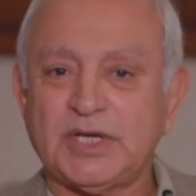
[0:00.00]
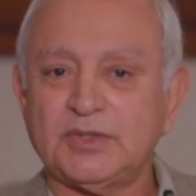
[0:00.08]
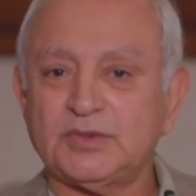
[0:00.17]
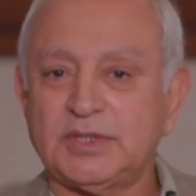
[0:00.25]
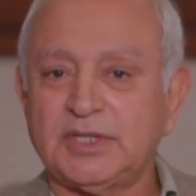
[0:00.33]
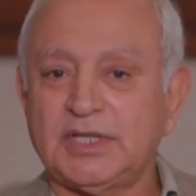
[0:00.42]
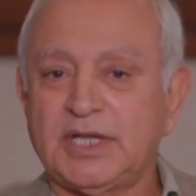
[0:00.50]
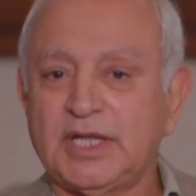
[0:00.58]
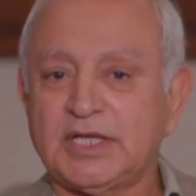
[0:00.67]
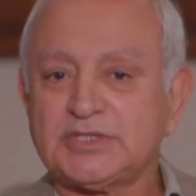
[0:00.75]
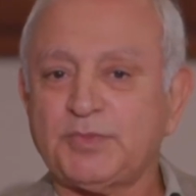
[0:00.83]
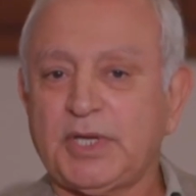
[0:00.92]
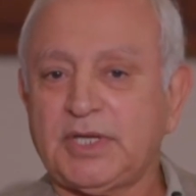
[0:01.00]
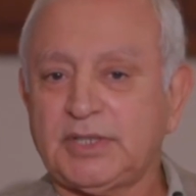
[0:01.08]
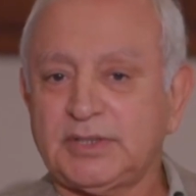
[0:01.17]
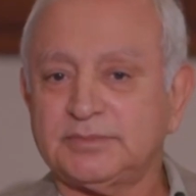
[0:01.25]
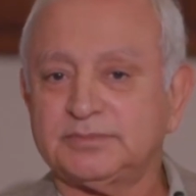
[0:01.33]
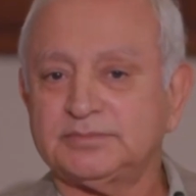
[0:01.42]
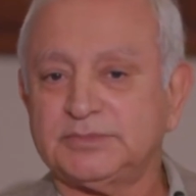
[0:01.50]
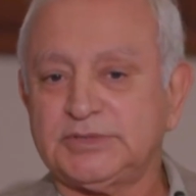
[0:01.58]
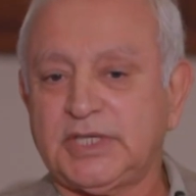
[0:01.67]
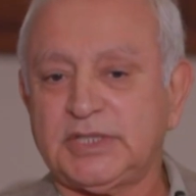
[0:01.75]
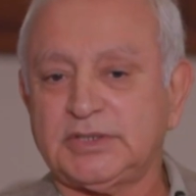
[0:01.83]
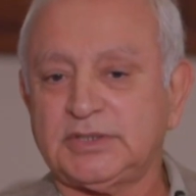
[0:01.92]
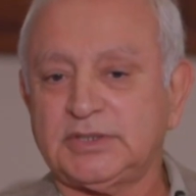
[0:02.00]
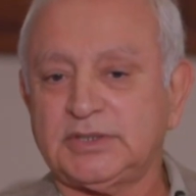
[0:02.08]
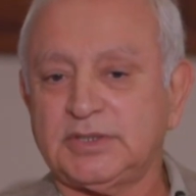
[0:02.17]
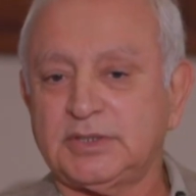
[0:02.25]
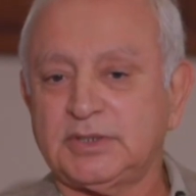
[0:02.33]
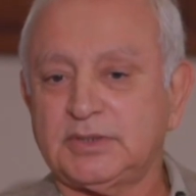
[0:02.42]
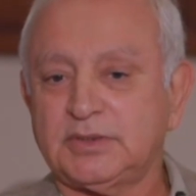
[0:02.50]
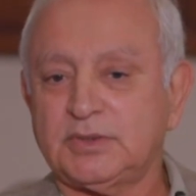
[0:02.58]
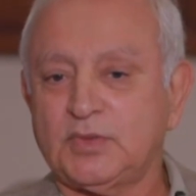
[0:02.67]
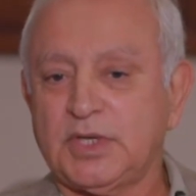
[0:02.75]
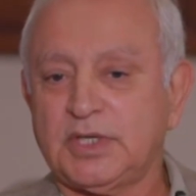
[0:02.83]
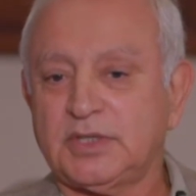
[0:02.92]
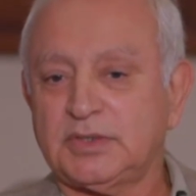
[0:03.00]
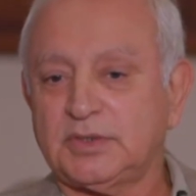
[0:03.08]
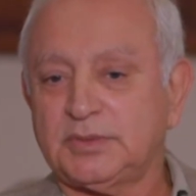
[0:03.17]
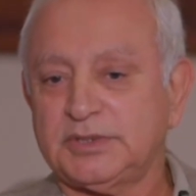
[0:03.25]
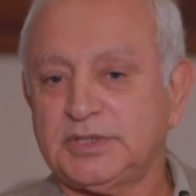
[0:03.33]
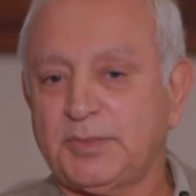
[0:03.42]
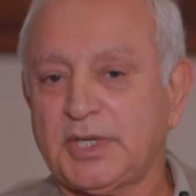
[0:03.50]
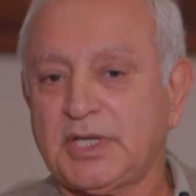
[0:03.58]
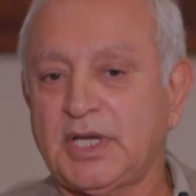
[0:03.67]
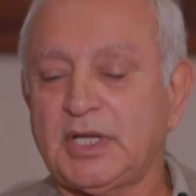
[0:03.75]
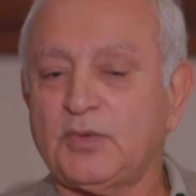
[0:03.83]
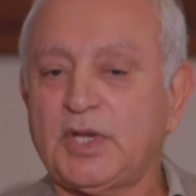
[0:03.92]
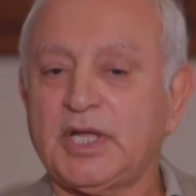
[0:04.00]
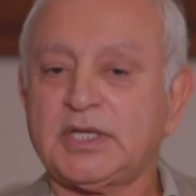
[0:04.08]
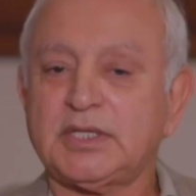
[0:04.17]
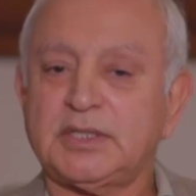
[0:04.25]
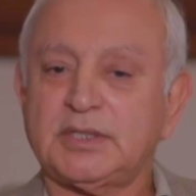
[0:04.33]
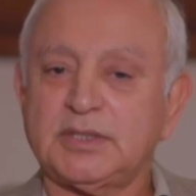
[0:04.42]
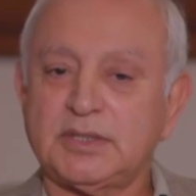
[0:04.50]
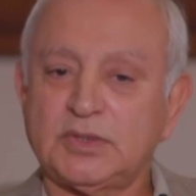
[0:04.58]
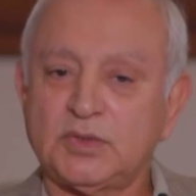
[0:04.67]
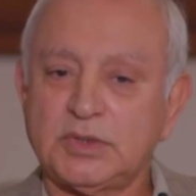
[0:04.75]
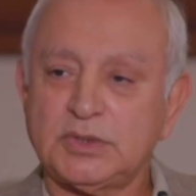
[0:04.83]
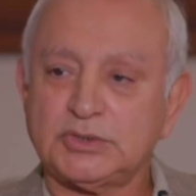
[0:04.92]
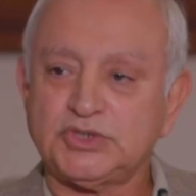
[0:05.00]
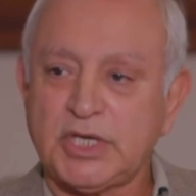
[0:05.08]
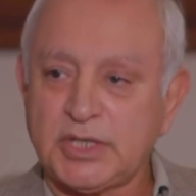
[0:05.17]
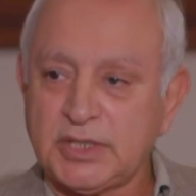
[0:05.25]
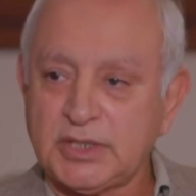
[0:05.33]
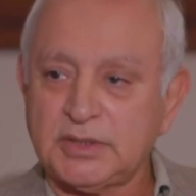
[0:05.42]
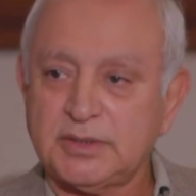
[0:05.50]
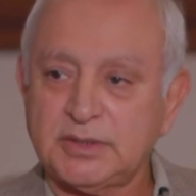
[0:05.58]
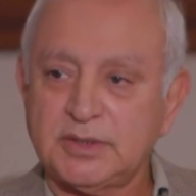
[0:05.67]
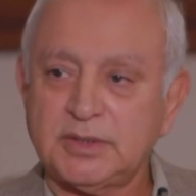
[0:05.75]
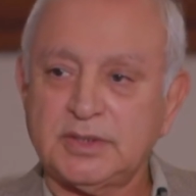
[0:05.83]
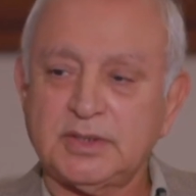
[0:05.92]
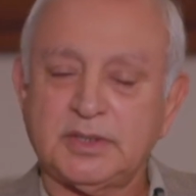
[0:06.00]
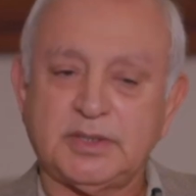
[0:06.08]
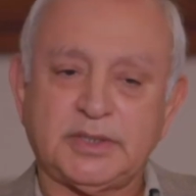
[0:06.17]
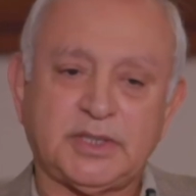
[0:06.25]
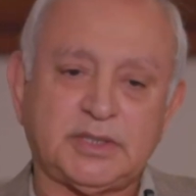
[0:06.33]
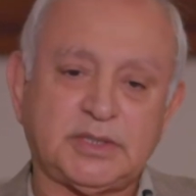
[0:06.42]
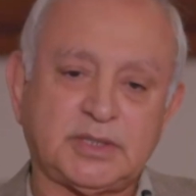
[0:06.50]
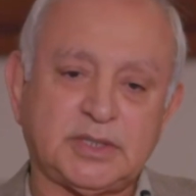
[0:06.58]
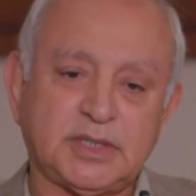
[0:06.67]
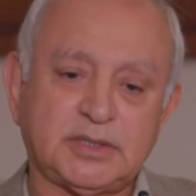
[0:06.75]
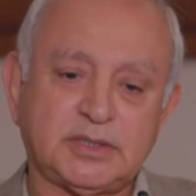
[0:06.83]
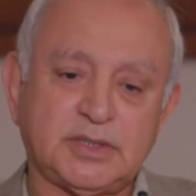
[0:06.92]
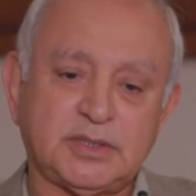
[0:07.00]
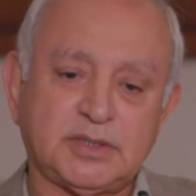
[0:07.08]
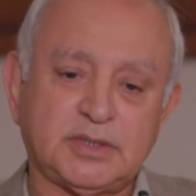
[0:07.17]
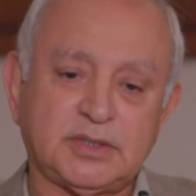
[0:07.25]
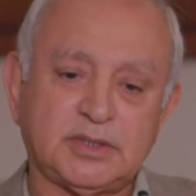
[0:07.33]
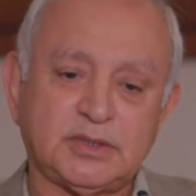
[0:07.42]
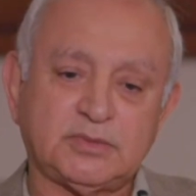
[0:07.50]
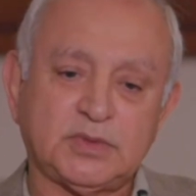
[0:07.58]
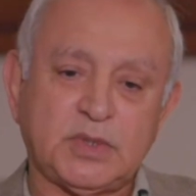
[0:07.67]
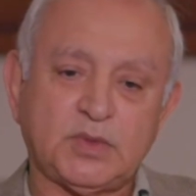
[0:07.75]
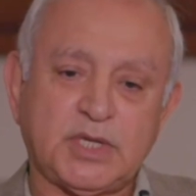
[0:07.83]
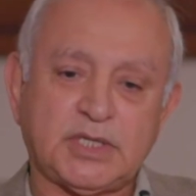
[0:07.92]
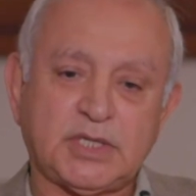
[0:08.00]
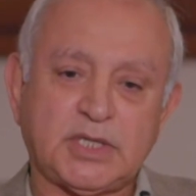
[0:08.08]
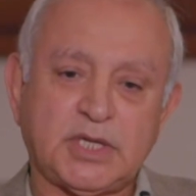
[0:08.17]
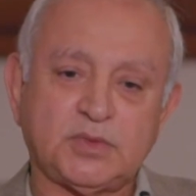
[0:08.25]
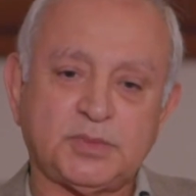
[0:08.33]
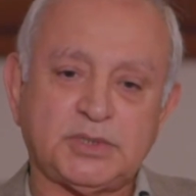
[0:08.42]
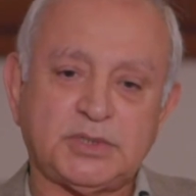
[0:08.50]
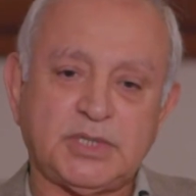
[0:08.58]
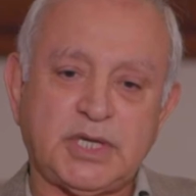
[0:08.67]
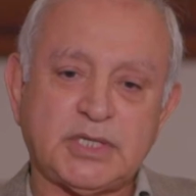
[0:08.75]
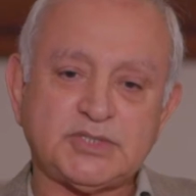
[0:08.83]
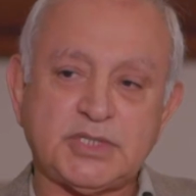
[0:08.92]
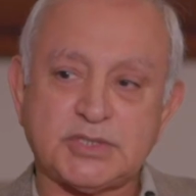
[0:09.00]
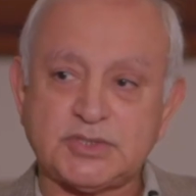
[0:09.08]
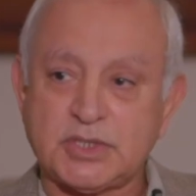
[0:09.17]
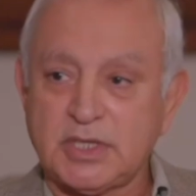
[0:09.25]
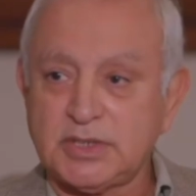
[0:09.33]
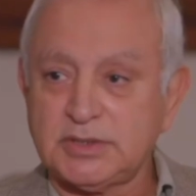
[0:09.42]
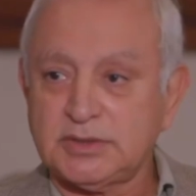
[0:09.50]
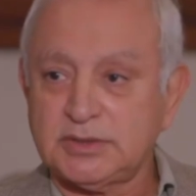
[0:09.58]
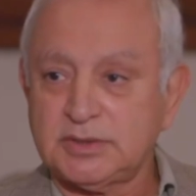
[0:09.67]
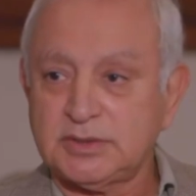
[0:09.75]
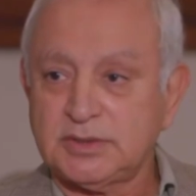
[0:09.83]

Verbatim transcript: واصبح يعني هو عنده بقاله ولكن جارنا يعني كان واولاده كانوا من اعز اصدقائي